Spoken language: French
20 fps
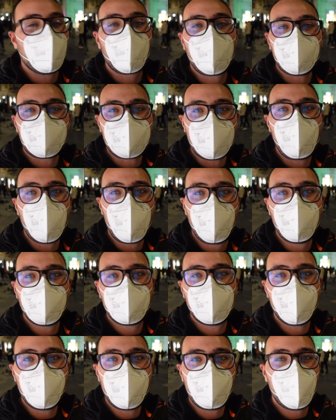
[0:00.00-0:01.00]
Donc là c'est un peu
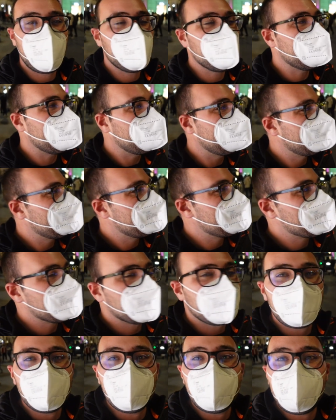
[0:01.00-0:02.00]
plus dans mes moyens,
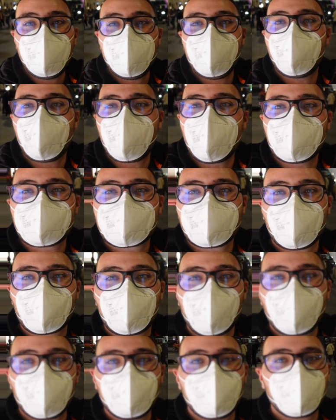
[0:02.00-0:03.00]
mais euh, voilà, c'est
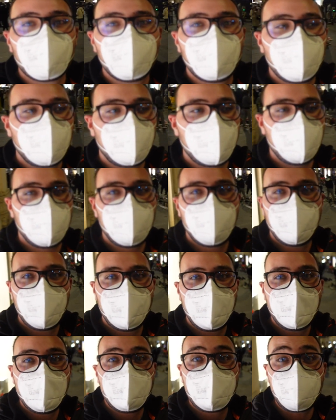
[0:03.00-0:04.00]
encore une rue
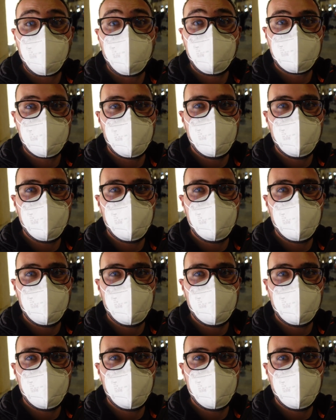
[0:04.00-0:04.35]
très